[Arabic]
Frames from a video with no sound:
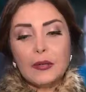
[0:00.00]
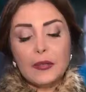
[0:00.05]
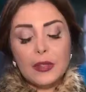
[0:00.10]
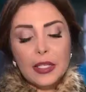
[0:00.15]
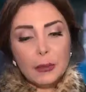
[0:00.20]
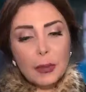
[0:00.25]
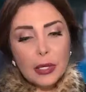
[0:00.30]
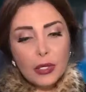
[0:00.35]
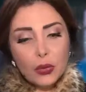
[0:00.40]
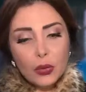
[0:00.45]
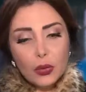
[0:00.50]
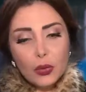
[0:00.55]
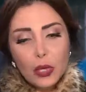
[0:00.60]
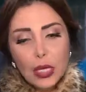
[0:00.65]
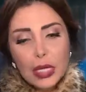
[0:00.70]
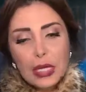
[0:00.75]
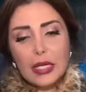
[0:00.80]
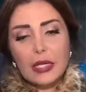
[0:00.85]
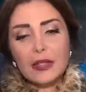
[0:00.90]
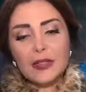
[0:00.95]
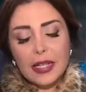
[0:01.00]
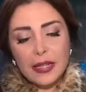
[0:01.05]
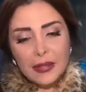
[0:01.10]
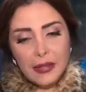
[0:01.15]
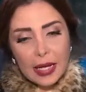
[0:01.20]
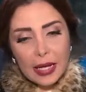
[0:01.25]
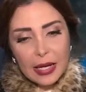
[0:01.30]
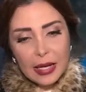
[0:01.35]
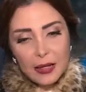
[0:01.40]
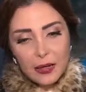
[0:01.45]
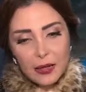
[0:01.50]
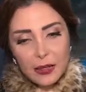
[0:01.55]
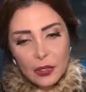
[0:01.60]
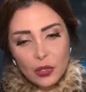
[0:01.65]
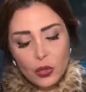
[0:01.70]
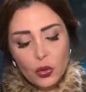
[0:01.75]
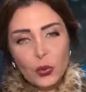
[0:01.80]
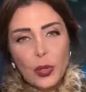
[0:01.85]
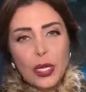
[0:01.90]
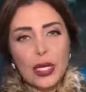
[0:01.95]
في برضو اللي صدق
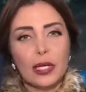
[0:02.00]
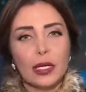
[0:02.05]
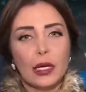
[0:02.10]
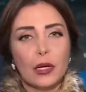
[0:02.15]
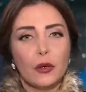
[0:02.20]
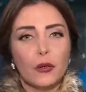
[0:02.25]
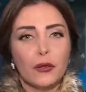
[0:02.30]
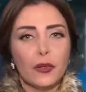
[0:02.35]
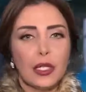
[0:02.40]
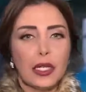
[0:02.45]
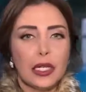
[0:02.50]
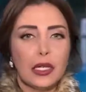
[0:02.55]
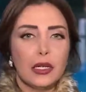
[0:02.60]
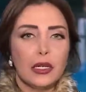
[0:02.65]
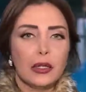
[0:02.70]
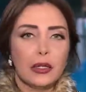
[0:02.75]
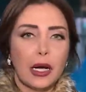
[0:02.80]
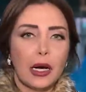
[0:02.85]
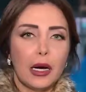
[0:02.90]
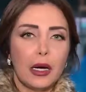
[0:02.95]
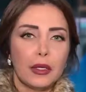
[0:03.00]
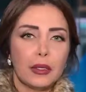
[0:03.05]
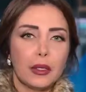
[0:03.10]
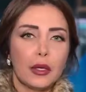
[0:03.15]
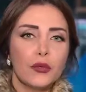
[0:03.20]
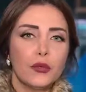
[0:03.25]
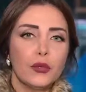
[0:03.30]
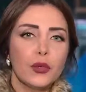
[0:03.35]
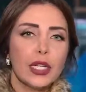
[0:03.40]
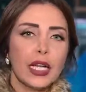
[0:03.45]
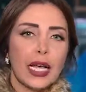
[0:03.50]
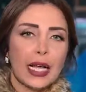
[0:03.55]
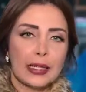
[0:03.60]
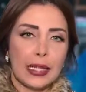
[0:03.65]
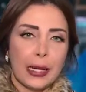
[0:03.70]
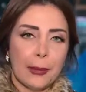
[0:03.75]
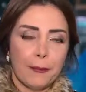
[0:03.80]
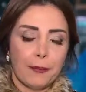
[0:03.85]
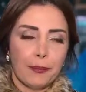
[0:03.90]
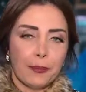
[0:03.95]
هذه الرواية وفي اللي تعاطف
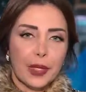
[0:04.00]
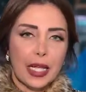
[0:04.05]
وانخدع